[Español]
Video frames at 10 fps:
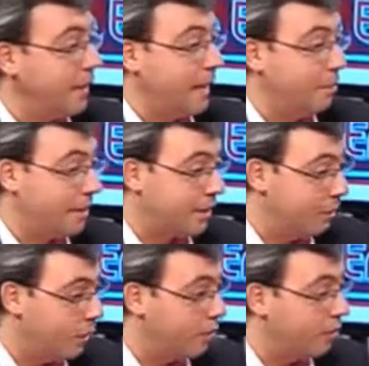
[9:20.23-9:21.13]
El
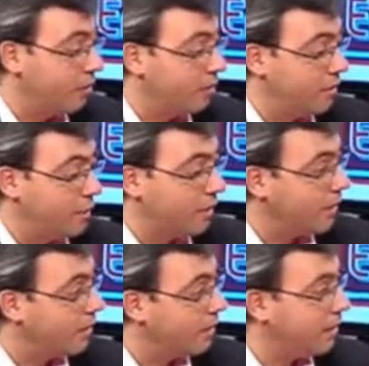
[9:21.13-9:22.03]
patrimonio de aguas
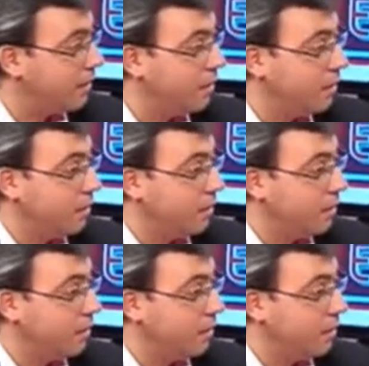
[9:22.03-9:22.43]
de Alcázar